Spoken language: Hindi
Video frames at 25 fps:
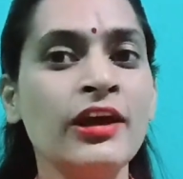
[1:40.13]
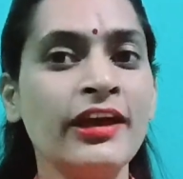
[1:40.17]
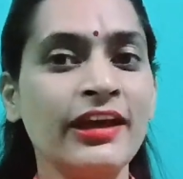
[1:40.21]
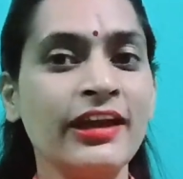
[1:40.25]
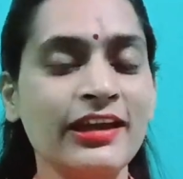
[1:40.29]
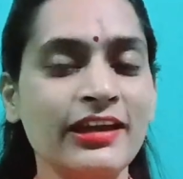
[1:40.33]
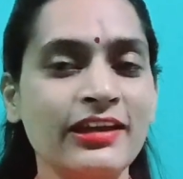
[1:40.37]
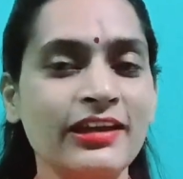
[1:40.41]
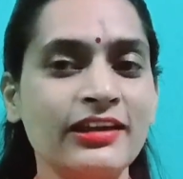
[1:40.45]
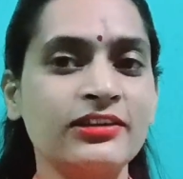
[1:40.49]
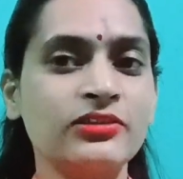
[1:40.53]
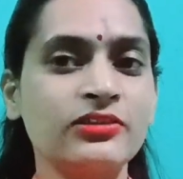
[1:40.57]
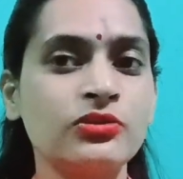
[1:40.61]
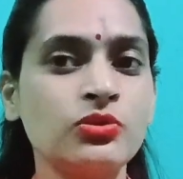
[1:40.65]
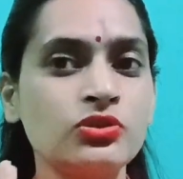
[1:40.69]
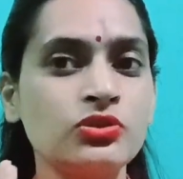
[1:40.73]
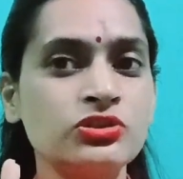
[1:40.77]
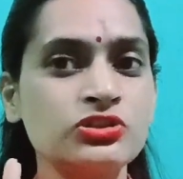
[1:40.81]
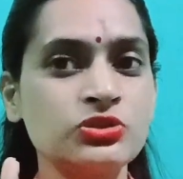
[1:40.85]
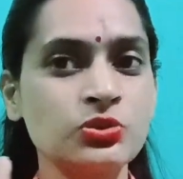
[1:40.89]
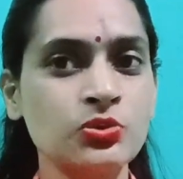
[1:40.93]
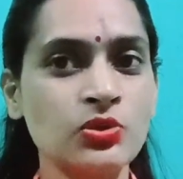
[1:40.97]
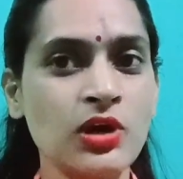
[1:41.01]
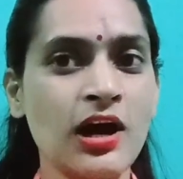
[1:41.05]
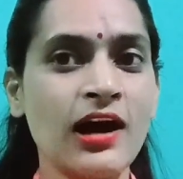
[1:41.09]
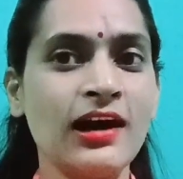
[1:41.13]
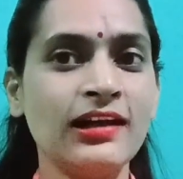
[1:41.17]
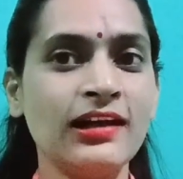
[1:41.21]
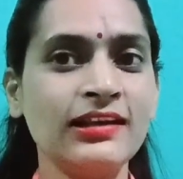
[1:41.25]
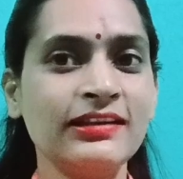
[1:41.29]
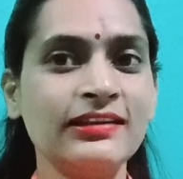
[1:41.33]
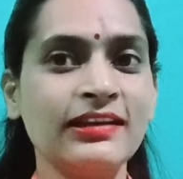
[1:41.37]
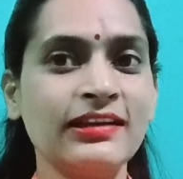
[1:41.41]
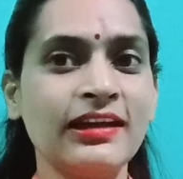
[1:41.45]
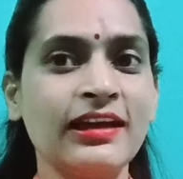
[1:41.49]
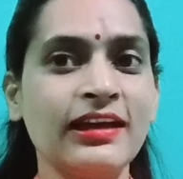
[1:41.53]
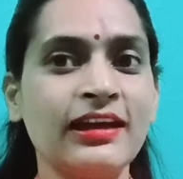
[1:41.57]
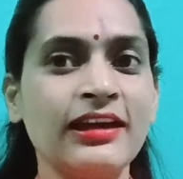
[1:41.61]
हेयर को सुखा
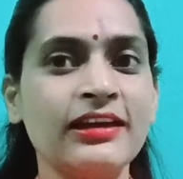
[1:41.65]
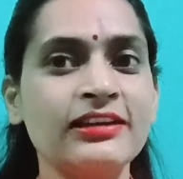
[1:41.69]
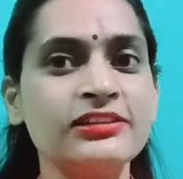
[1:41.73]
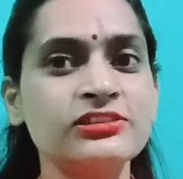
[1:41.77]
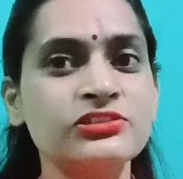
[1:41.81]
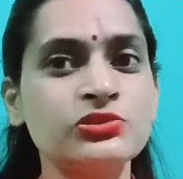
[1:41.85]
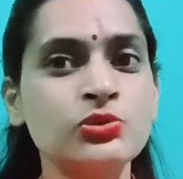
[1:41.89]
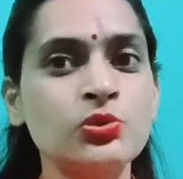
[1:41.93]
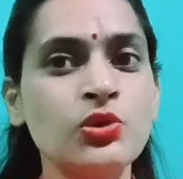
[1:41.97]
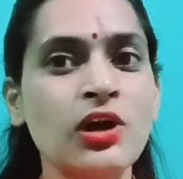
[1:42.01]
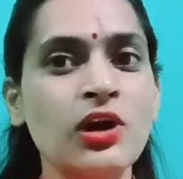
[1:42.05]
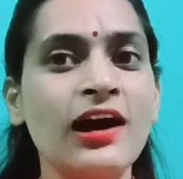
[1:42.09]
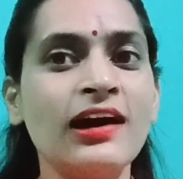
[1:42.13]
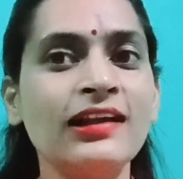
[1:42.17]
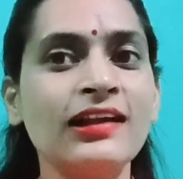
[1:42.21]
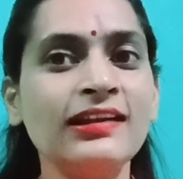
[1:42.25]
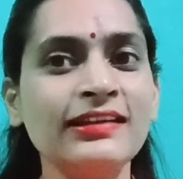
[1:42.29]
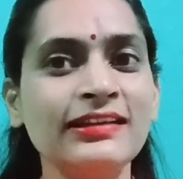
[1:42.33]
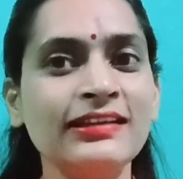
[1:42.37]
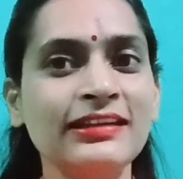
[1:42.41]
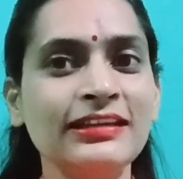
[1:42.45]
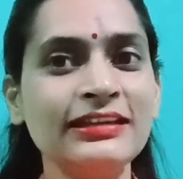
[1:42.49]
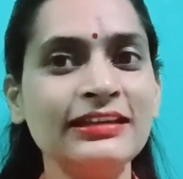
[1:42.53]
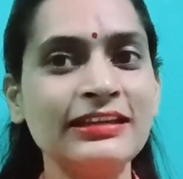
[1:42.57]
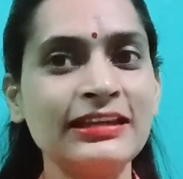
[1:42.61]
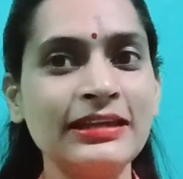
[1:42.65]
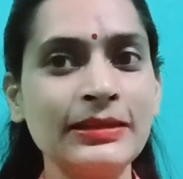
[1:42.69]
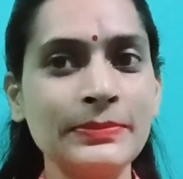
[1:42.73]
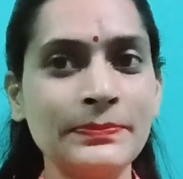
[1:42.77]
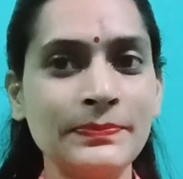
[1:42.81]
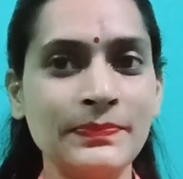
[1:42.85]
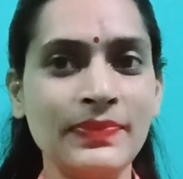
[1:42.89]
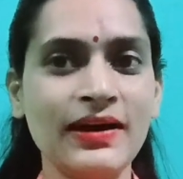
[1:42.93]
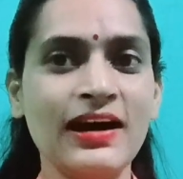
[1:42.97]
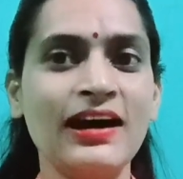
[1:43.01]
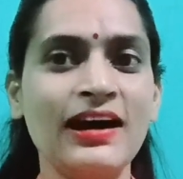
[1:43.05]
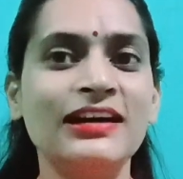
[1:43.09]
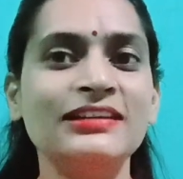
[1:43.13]
लेना है सुखा लेने के
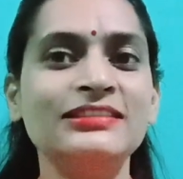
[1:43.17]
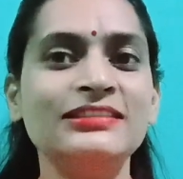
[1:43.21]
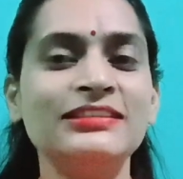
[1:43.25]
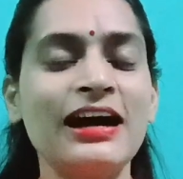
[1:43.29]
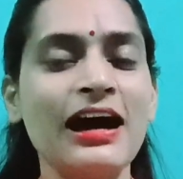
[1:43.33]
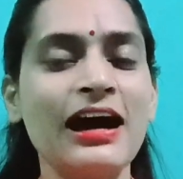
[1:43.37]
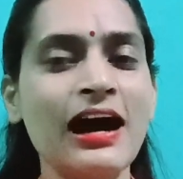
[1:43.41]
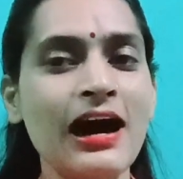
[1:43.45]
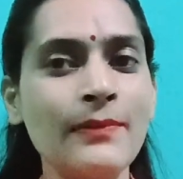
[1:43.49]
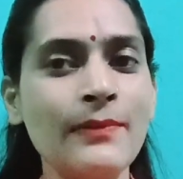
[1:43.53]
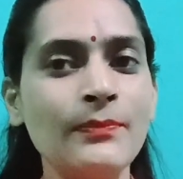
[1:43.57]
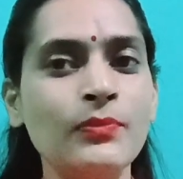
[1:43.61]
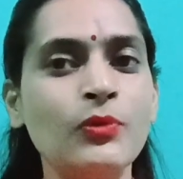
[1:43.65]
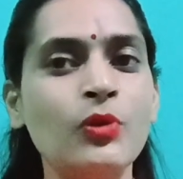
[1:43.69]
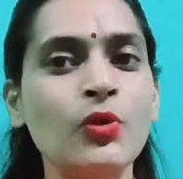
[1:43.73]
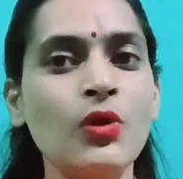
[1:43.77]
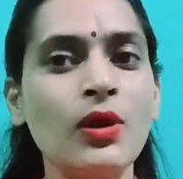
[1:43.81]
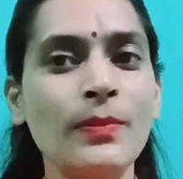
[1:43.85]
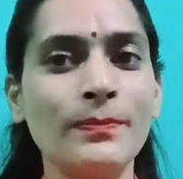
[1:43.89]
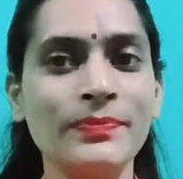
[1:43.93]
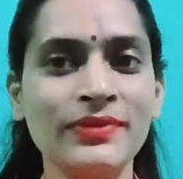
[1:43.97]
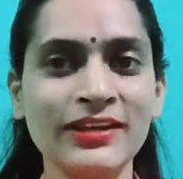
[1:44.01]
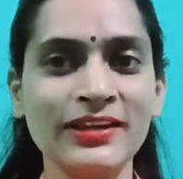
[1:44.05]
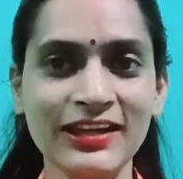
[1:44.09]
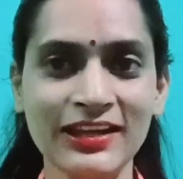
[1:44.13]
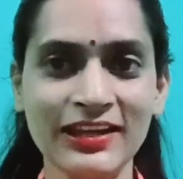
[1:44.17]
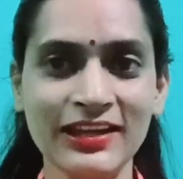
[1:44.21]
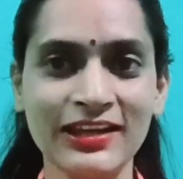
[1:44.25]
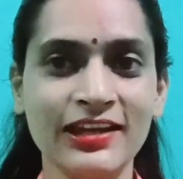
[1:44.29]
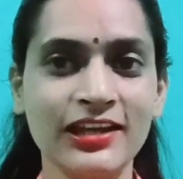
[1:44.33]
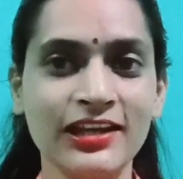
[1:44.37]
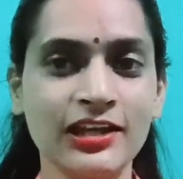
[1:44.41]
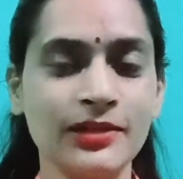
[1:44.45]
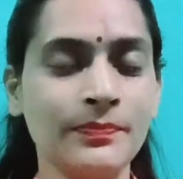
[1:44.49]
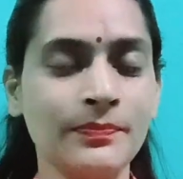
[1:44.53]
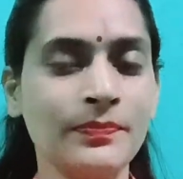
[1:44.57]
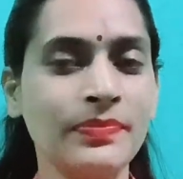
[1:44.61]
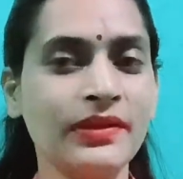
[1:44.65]
बाद आपको अपने
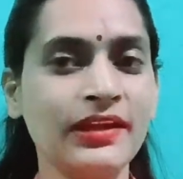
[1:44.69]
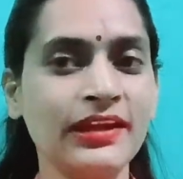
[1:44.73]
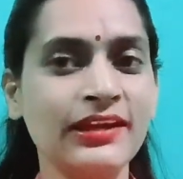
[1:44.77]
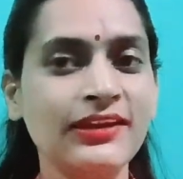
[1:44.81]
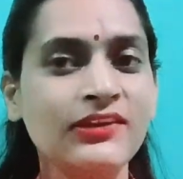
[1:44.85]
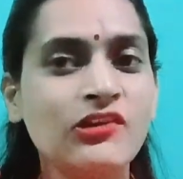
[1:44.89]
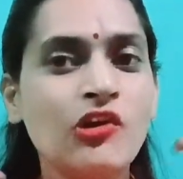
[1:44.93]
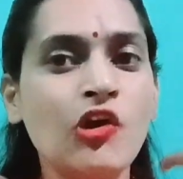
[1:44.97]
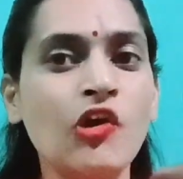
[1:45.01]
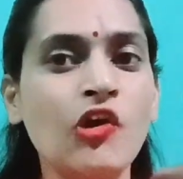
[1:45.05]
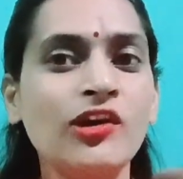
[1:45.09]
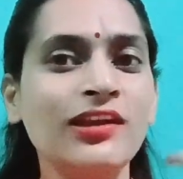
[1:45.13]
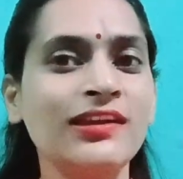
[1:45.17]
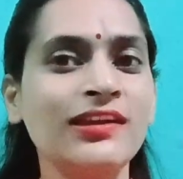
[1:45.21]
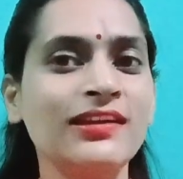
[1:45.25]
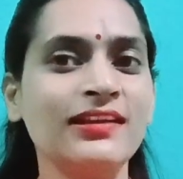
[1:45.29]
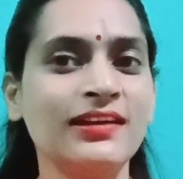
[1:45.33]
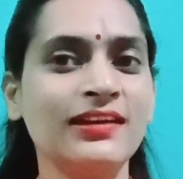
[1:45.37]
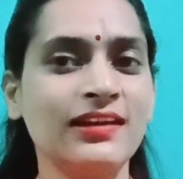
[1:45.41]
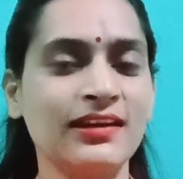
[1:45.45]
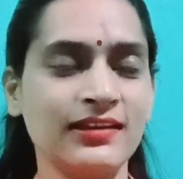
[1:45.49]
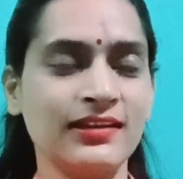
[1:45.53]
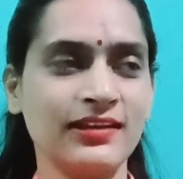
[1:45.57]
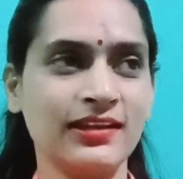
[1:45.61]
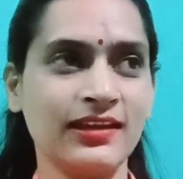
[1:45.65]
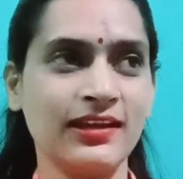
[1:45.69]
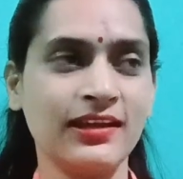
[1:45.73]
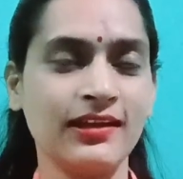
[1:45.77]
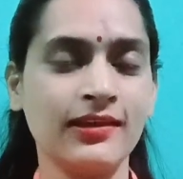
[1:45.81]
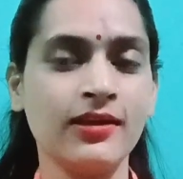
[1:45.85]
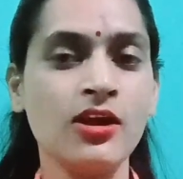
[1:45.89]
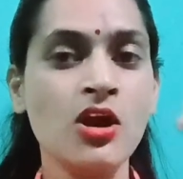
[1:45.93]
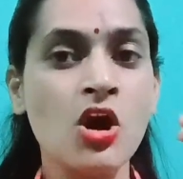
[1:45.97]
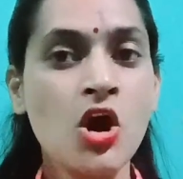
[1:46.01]
हेयर पे ऑयल लगाना है